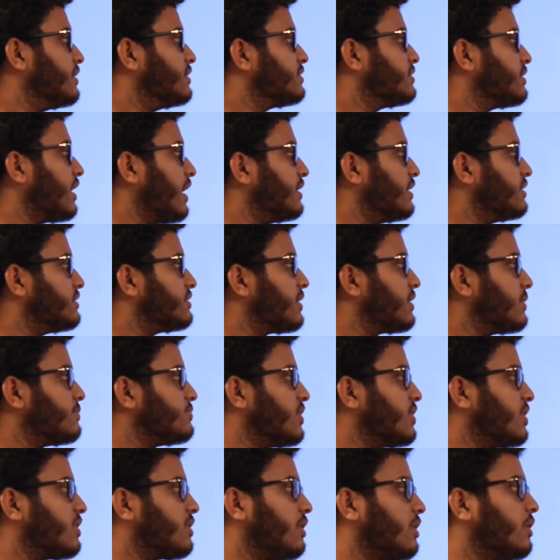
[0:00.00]
సైన్స్
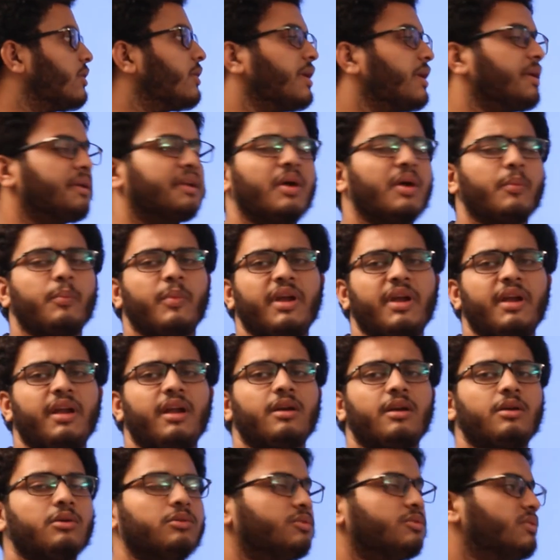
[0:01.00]
సబ్జెక్టులో
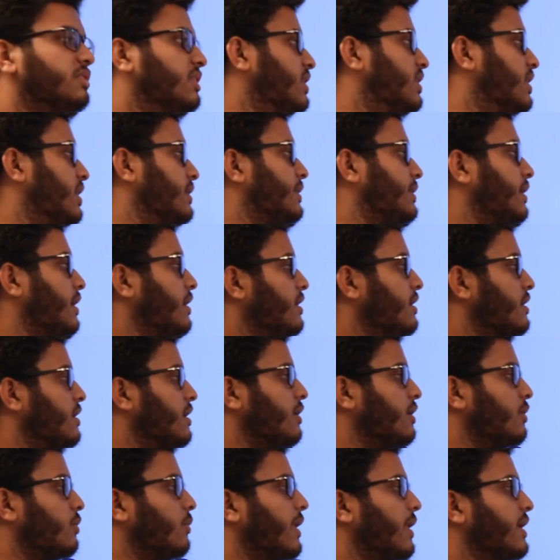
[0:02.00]
ఇంటర్మీడియట్ ఉత్తీర్ణత
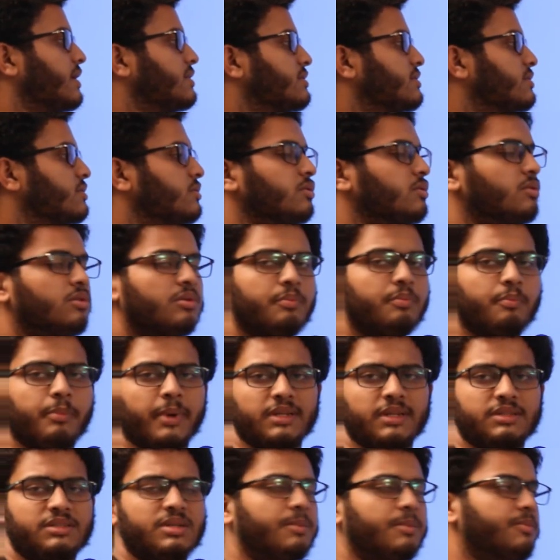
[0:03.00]
వయసు
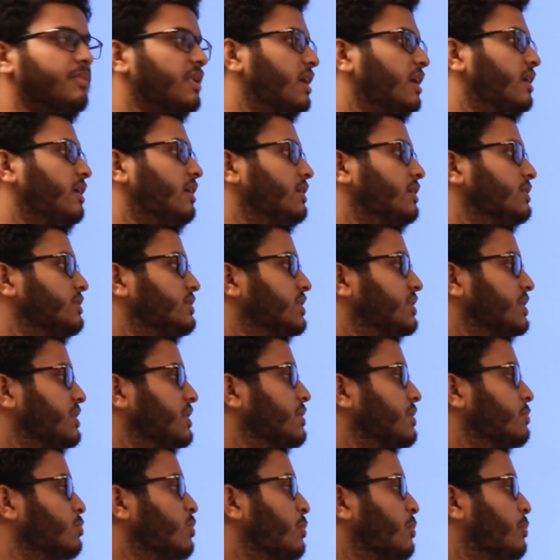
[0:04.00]
పద్దెనిమిది ఏళ్ళ నుంచి
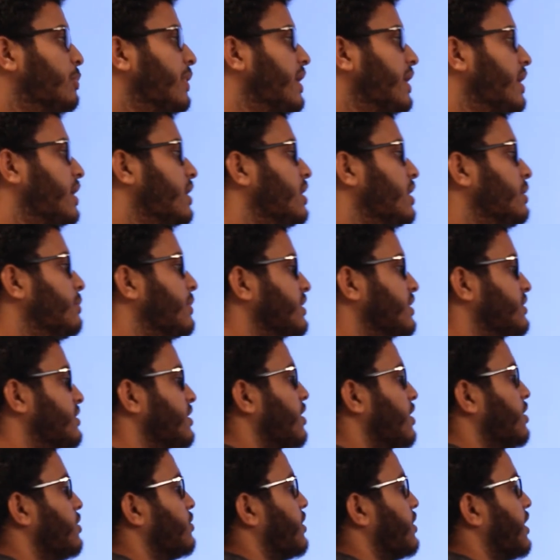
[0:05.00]
ముప్పై ఏళ్ళ
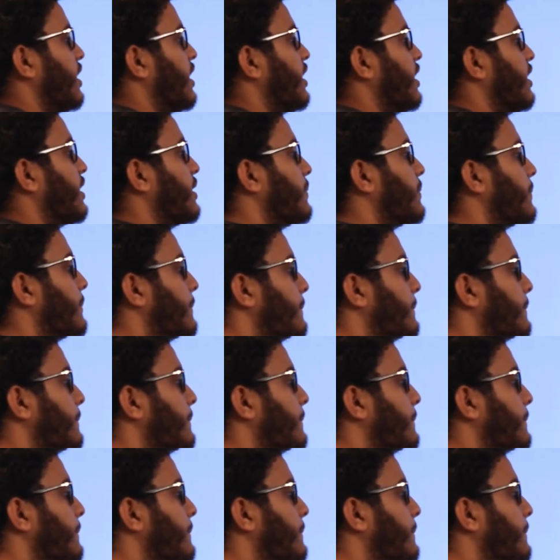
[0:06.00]
మధ్యలో ఉండాలి